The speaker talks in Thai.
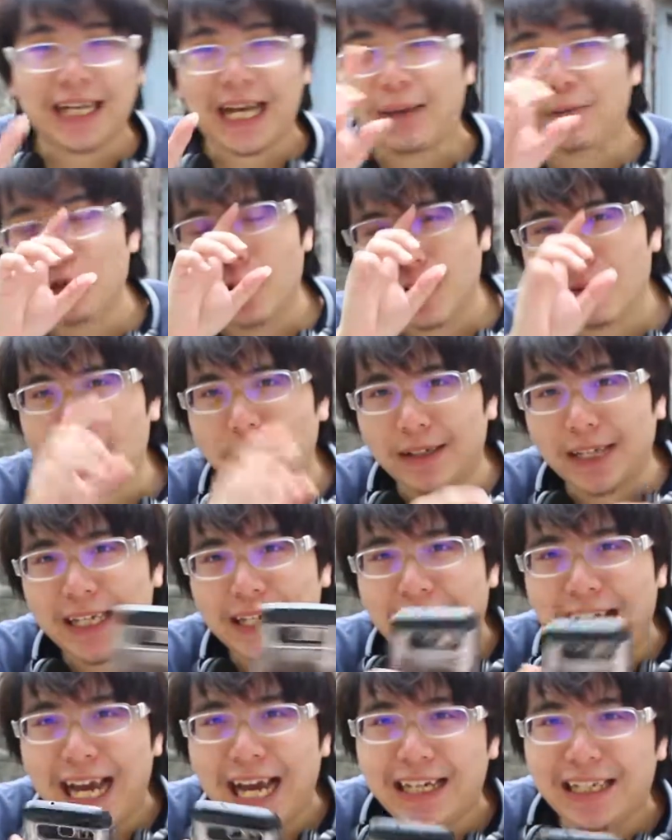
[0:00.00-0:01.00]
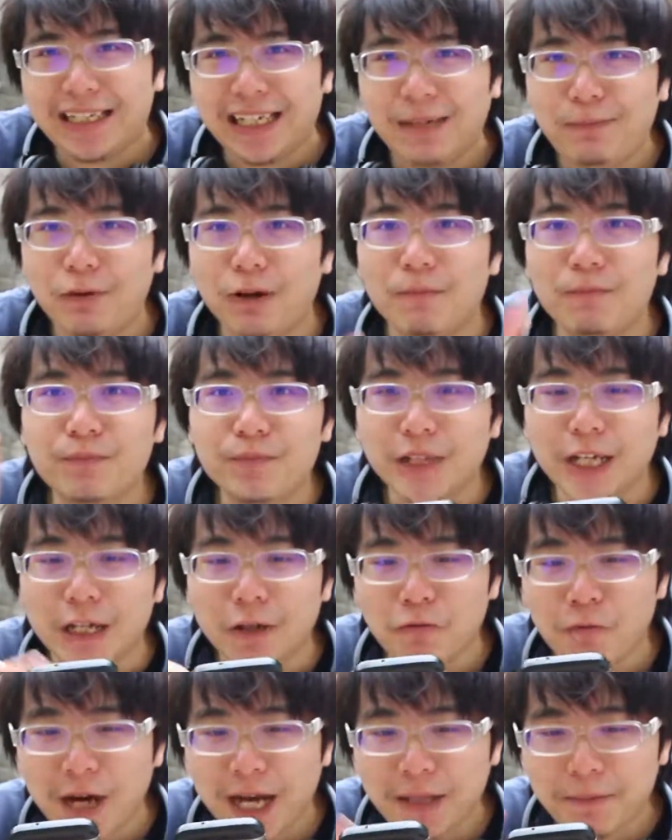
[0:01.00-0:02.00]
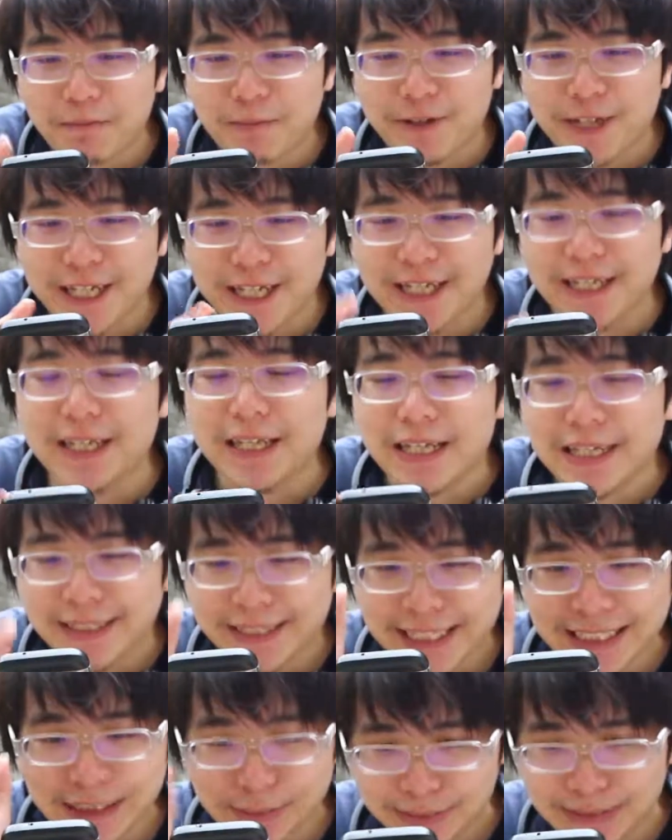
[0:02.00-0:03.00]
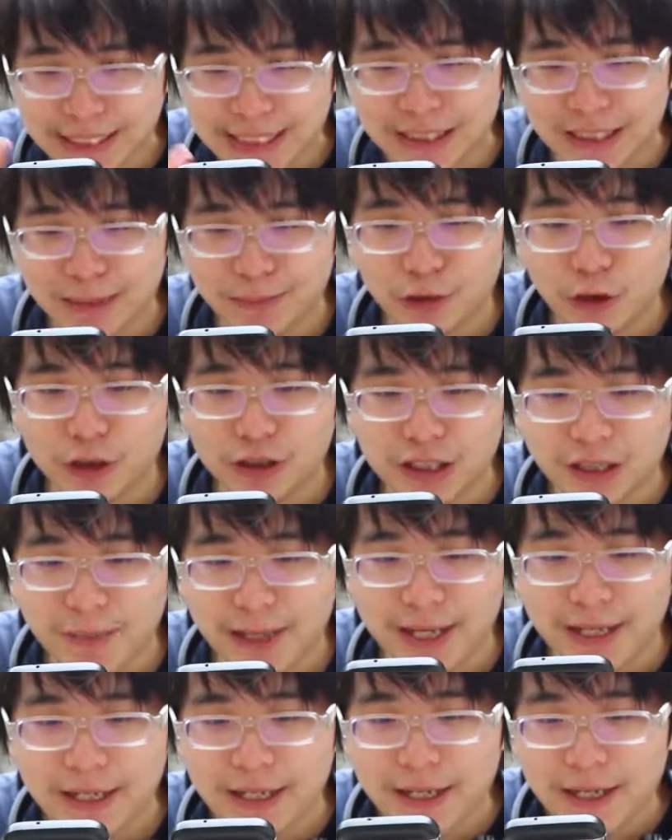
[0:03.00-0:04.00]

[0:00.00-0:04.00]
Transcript: คำนวณกันแบบง่ายๆเลยครับผม1วัน v 24ชั่วโมงใช่ไหม